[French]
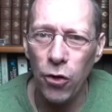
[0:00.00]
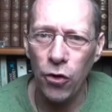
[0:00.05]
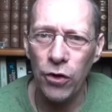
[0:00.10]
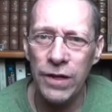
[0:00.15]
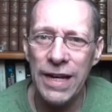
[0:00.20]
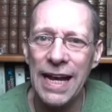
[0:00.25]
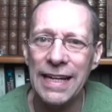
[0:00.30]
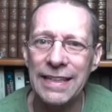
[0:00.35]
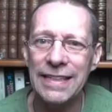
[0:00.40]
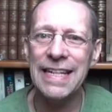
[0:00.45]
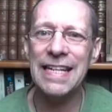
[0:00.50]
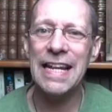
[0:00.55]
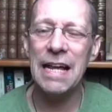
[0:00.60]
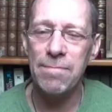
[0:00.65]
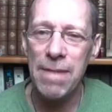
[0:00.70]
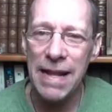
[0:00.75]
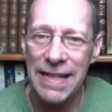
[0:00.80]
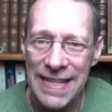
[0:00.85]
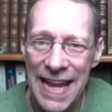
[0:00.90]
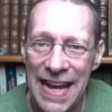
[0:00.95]
de regarder la
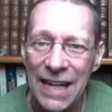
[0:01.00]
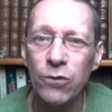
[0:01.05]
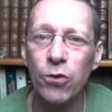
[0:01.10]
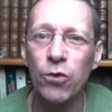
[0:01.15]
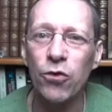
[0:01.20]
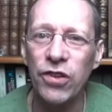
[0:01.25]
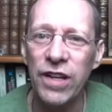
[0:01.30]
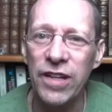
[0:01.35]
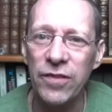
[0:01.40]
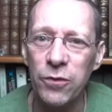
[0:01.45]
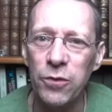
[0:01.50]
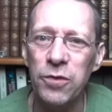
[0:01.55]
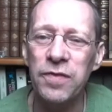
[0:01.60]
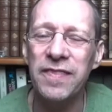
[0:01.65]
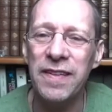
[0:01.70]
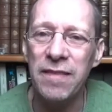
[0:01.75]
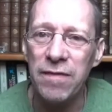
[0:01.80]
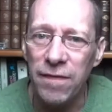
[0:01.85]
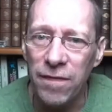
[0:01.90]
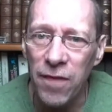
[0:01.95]
manière dont Jésus
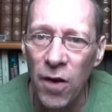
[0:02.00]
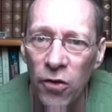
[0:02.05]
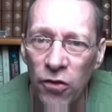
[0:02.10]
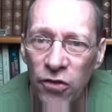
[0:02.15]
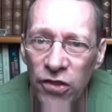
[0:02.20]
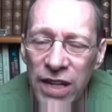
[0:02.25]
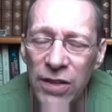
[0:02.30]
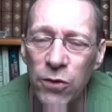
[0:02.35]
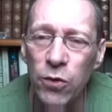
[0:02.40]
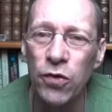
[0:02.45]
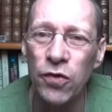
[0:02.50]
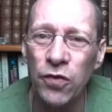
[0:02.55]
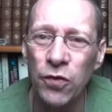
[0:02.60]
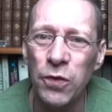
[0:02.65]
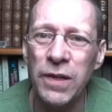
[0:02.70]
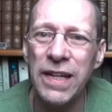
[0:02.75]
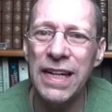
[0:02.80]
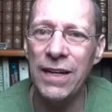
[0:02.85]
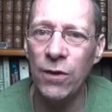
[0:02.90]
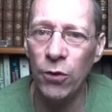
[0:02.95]
s'est vengé de
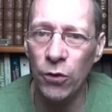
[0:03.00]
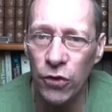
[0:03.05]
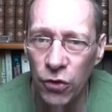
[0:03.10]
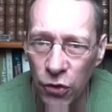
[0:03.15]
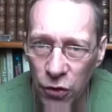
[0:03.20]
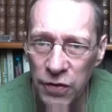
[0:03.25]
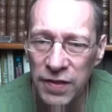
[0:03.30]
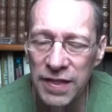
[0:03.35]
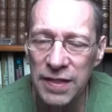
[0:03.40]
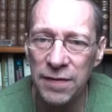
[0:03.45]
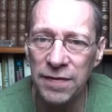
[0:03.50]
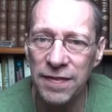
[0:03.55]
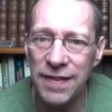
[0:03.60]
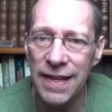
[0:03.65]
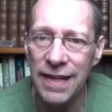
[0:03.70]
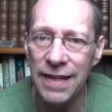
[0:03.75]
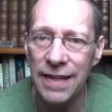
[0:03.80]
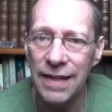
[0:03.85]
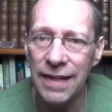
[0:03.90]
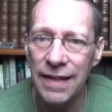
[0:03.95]
ceux qui l'ont
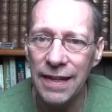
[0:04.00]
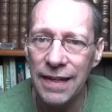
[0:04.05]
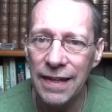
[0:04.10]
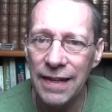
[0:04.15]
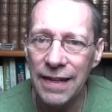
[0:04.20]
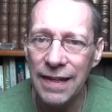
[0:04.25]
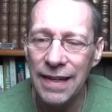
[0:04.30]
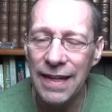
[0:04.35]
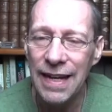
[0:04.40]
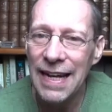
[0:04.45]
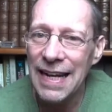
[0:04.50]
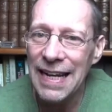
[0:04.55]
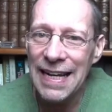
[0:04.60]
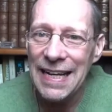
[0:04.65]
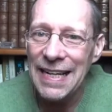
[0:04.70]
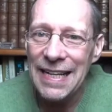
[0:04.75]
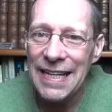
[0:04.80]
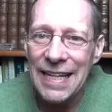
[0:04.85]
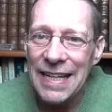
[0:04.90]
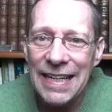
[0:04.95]
crucifié.
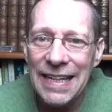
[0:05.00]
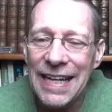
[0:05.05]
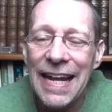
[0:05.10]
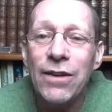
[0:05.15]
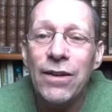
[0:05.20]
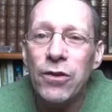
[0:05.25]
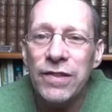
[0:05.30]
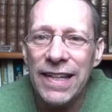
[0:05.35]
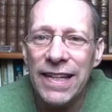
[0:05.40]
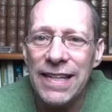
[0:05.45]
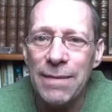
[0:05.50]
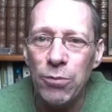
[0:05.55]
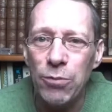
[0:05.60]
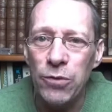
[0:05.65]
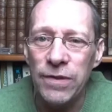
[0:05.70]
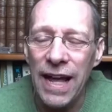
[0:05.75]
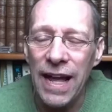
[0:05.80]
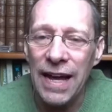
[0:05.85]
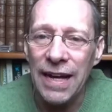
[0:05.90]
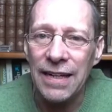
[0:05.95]
Quelques années
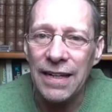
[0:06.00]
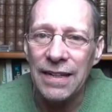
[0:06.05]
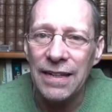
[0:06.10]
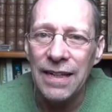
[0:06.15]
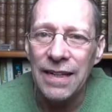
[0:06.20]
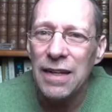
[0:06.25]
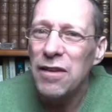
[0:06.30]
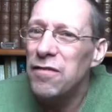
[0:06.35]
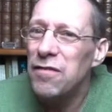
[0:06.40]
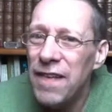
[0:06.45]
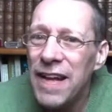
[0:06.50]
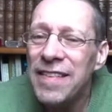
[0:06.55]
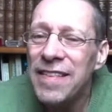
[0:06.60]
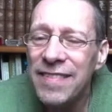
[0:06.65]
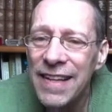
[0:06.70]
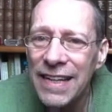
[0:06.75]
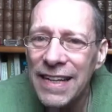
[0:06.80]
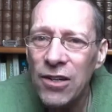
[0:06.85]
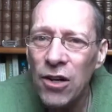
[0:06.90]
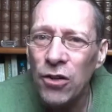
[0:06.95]
plus tard,
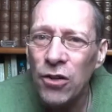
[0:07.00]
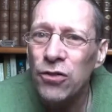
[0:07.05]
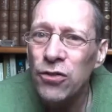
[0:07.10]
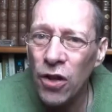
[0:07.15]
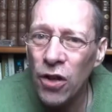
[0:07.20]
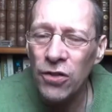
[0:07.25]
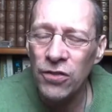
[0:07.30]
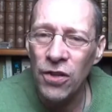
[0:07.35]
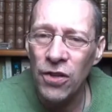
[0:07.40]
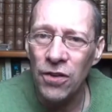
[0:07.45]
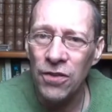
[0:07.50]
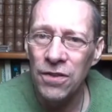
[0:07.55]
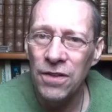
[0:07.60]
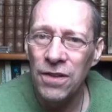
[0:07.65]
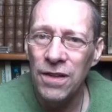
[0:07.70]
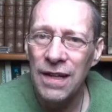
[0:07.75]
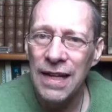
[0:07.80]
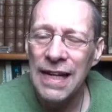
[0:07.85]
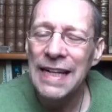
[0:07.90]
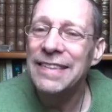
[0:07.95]
25 ans, 30 ans,
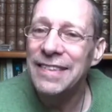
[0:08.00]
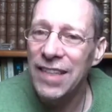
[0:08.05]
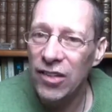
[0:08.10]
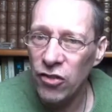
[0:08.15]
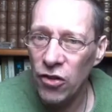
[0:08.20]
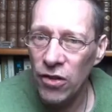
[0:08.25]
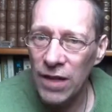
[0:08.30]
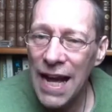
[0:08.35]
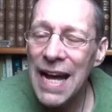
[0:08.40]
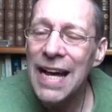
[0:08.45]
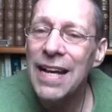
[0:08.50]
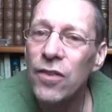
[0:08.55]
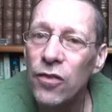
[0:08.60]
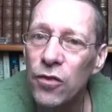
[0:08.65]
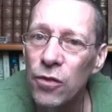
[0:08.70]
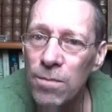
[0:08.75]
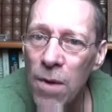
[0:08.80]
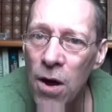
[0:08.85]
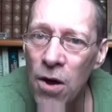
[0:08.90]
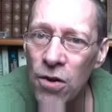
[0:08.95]
ces gens-là
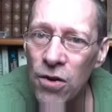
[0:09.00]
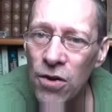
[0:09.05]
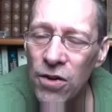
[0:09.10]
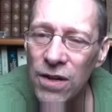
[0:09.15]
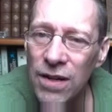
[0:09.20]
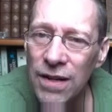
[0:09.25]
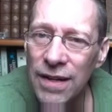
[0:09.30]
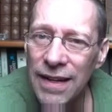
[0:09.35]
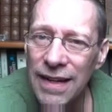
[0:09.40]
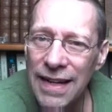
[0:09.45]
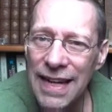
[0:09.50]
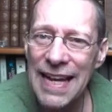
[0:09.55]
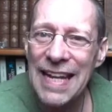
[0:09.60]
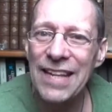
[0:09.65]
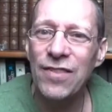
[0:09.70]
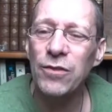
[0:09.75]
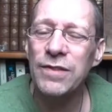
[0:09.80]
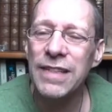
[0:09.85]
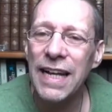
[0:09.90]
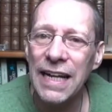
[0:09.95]
sont morts. Et ils
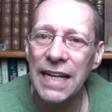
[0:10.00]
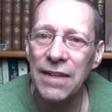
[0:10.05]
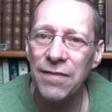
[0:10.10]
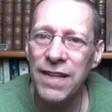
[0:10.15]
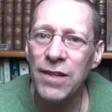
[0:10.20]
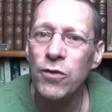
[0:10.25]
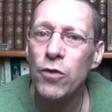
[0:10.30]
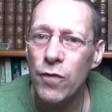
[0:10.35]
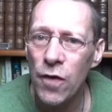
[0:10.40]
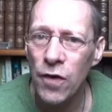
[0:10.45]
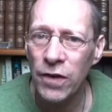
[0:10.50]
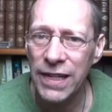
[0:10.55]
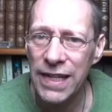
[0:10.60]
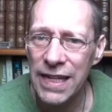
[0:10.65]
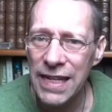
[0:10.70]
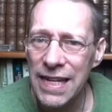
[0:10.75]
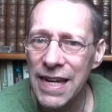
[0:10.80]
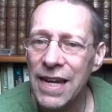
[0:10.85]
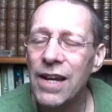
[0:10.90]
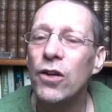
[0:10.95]
sont arrivés devant
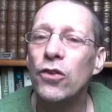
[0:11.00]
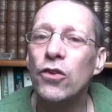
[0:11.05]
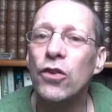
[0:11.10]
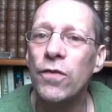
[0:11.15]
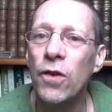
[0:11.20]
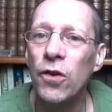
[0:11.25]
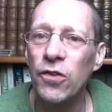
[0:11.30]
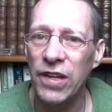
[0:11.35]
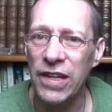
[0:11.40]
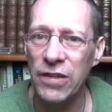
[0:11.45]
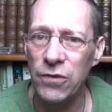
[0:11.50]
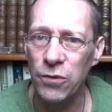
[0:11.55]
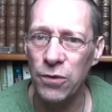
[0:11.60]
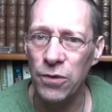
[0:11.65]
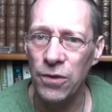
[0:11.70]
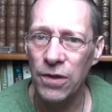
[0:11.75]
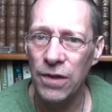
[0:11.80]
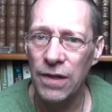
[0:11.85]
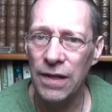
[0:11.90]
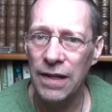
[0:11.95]
qui Devant Jésus.
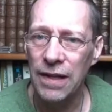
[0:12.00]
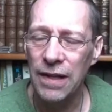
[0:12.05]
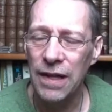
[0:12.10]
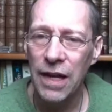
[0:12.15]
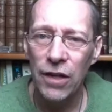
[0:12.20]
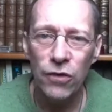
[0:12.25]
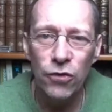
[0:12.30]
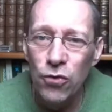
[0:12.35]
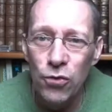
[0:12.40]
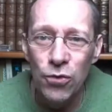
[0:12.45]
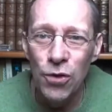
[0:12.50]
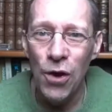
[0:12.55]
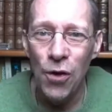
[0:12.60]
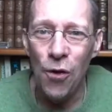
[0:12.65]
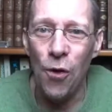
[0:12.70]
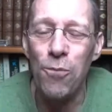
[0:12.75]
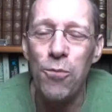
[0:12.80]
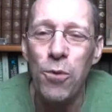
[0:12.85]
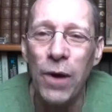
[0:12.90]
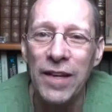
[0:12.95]
Nous,
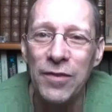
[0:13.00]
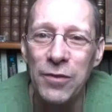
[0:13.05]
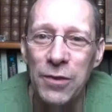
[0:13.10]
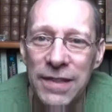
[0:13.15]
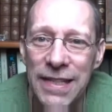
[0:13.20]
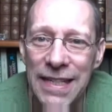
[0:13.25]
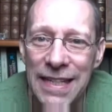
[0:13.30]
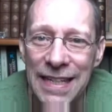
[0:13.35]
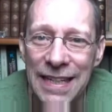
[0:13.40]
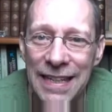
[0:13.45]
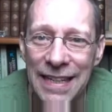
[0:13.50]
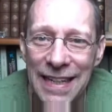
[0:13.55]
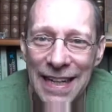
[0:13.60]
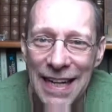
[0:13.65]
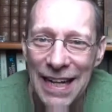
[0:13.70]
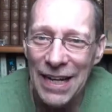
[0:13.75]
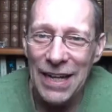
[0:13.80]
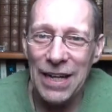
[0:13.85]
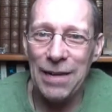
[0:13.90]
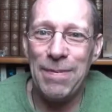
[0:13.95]
on pourrait se dire,
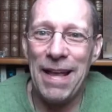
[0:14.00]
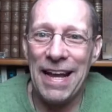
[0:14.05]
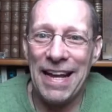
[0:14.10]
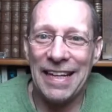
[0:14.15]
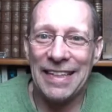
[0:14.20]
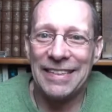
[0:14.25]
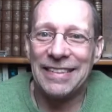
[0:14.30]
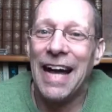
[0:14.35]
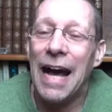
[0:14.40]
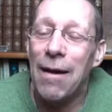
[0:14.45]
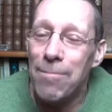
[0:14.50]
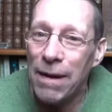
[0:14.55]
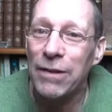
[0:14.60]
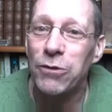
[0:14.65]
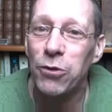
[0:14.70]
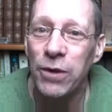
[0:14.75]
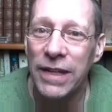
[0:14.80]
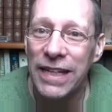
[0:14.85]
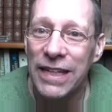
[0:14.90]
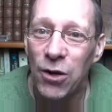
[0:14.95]
eh bien, ça n'a pas
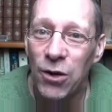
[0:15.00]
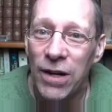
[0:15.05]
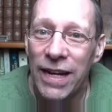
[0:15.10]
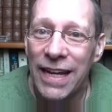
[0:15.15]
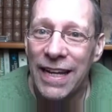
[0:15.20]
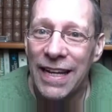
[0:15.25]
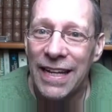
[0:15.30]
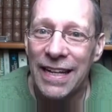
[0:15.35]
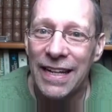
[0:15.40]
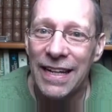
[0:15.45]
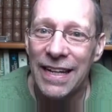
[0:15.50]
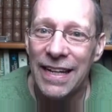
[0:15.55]
dû rigoler.